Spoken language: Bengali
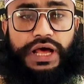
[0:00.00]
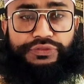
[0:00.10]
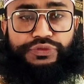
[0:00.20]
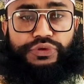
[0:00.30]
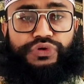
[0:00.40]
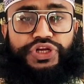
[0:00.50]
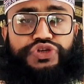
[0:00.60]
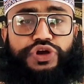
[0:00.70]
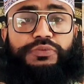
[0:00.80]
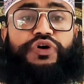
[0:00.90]
আন্দোলনের
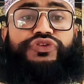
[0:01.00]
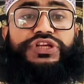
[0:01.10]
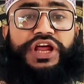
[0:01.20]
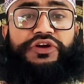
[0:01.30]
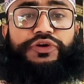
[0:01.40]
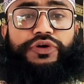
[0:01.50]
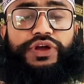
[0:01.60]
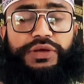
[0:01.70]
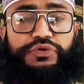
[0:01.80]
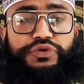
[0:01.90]
সর্ব অধিনায়ক
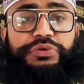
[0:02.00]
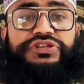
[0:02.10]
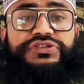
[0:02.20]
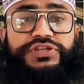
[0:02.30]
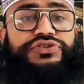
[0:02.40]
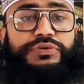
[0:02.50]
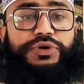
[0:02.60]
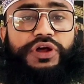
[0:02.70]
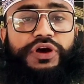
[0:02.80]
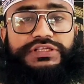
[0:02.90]
এবং বীরশ্রেষ্ঠ
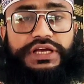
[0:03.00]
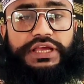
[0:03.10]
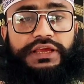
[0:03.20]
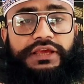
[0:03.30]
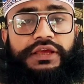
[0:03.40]
বলা হয় যাকে